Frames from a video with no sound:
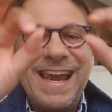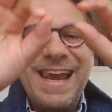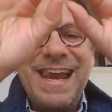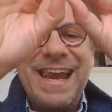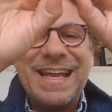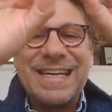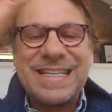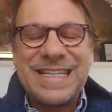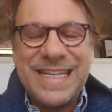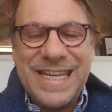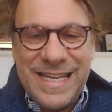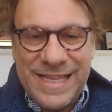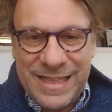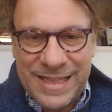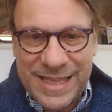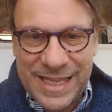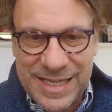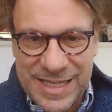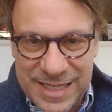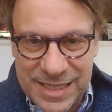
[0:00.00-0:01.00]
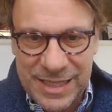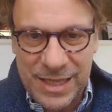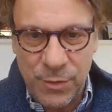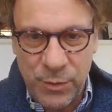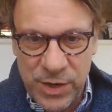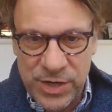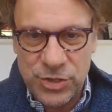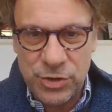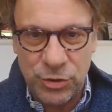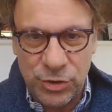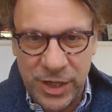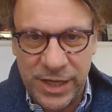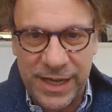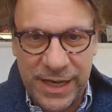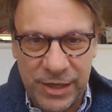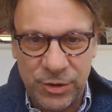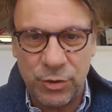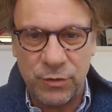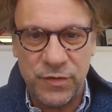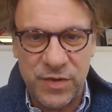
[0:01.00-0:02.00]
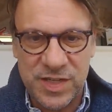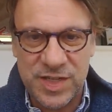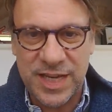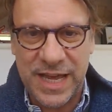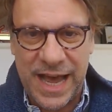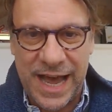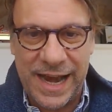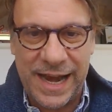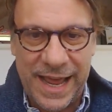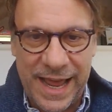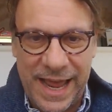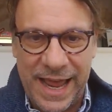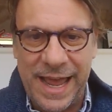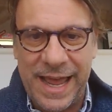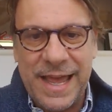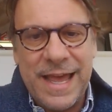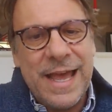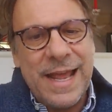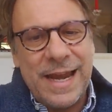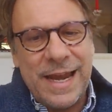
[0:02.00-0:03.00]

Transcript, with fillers: La sintesi di questo decreto fiscale è